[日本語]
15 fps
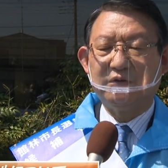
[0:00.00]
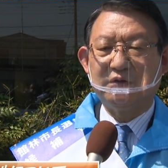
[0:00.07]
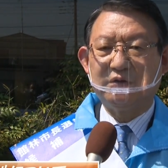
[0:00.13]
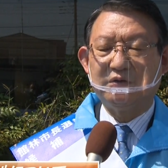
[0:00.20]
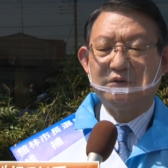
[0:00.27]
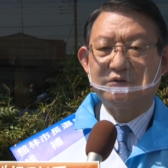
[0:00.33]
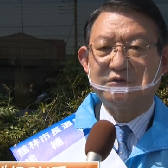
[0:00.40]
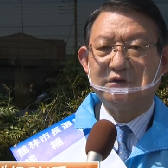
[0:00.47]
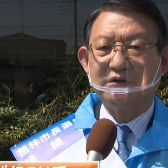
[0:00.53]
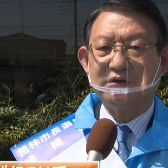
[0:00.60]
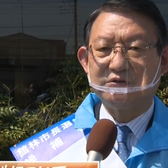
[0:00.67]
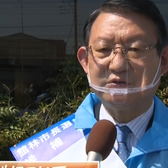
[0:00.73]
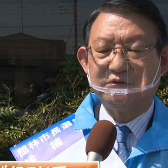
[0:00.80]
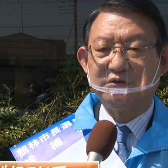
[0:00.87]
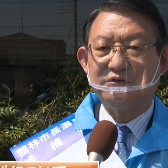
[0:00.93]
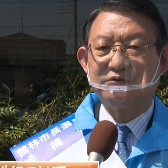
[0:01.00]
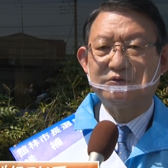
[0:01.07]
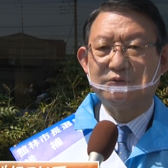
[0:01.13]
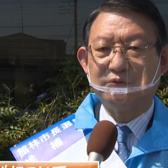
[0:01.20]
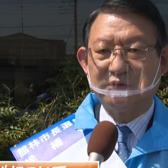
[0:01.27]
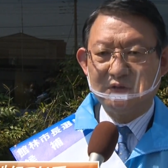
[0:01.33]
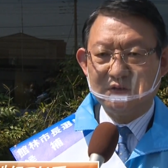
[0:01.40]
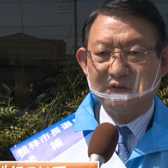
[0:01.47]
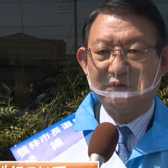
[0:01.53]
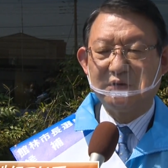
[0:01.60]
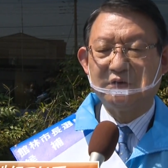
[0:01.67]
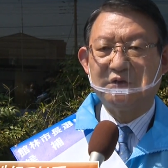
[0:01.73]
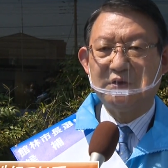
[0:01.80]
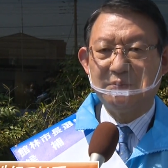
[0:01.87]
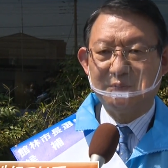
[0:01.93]
え生活に必要
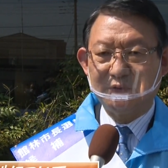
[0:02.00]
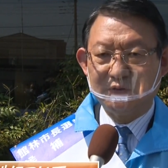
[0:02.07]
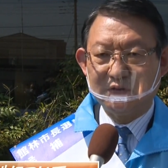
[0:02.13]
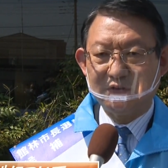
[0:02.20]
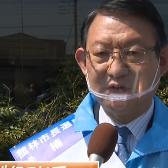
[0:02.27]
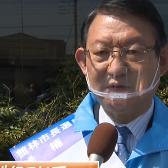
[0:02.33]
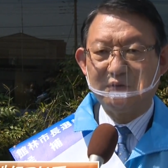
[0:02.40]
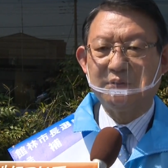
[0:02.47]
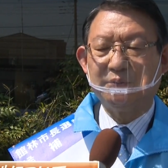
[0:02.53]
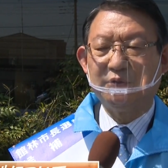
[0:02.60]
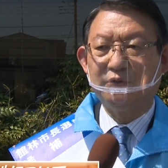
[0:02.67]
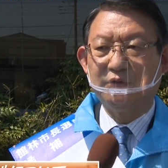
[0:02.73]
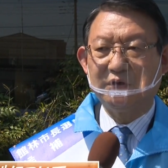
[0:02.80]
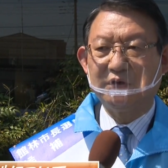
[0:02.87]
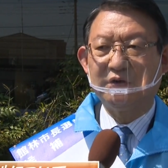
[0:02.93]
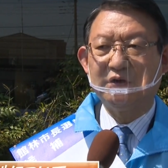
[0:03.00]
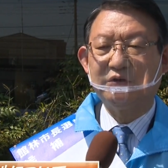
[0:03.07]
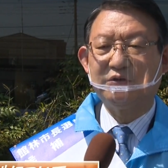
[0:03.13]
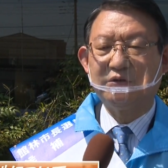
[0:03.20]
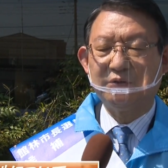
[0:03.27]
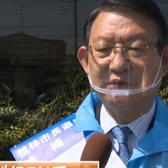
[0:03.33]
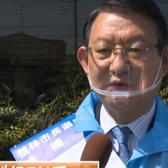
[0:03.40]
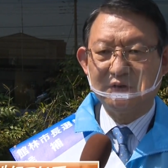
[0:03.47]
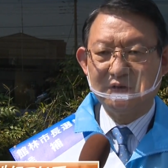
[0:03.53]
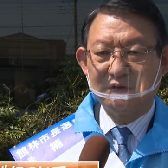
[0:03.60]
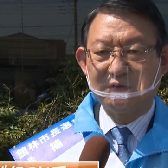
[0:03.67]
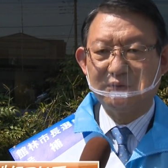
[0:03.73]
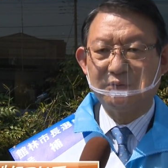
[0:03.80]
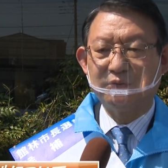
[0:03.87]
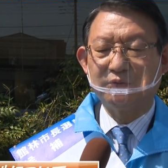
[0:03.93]
な店舗なり、ものがなくてはならな
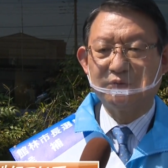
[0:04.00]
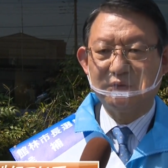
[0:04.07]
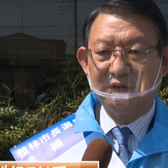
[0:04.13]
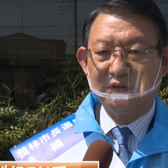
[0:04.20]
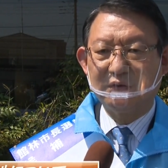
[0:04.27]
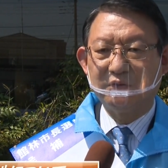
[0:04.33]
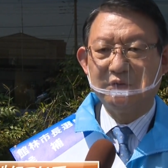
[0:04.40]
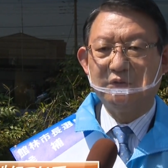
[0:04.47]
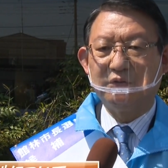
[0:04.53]
いということで、